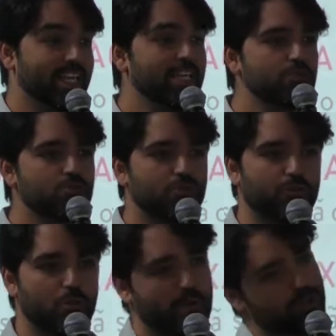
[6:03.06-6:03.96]
Isso
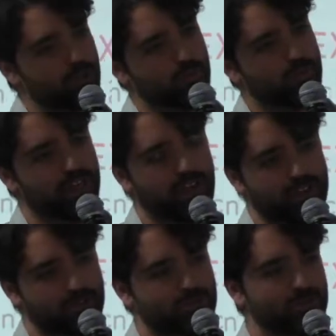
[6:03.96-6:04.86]
foi o mais
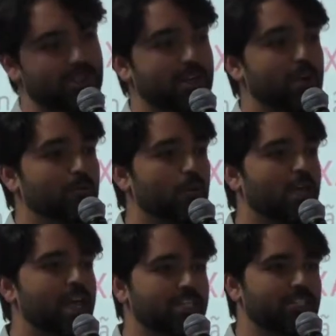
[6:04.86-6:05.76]
complicado.
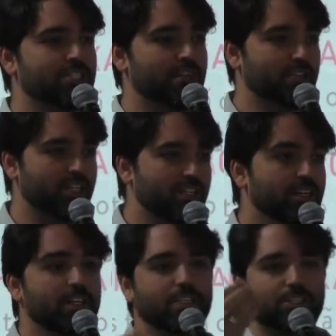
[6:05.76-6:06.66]
Porque a gente teve que
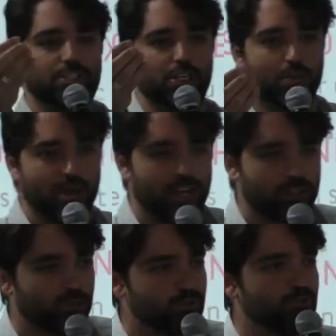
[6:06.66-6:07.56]
chamar
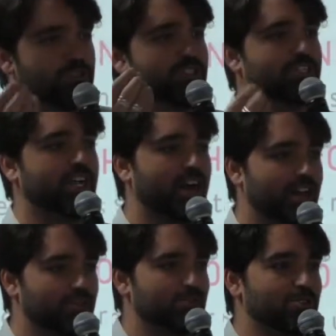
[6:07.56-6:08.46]
todos os
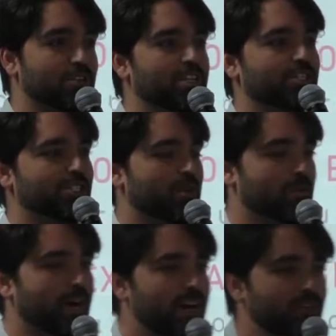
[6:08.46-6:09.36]
sindicatos,
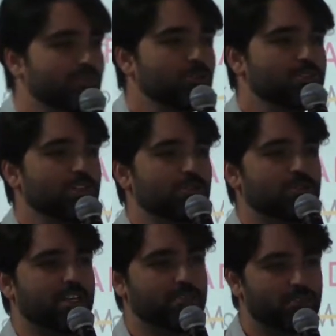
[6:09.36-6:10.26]
chamar todas as
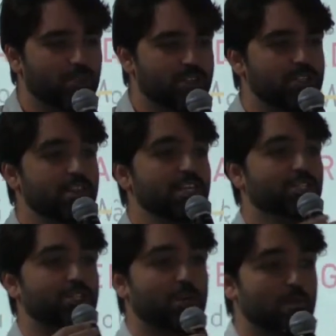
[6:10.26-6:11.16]
associações,
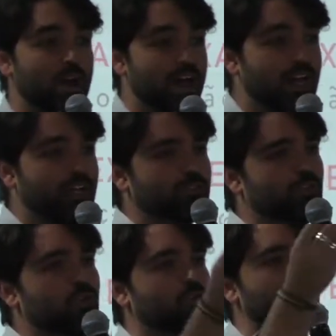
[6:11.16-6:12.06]
chamar
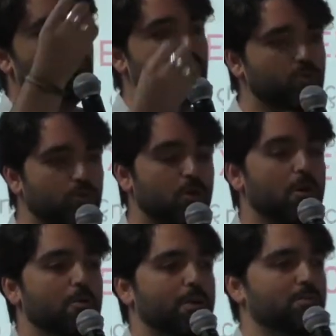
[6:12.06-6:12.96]
todo mundo
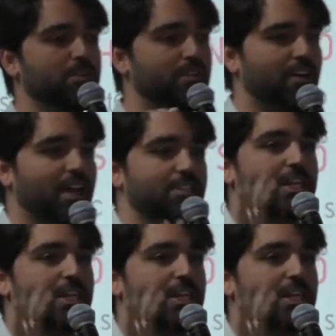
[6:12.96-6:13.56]
para poder falar: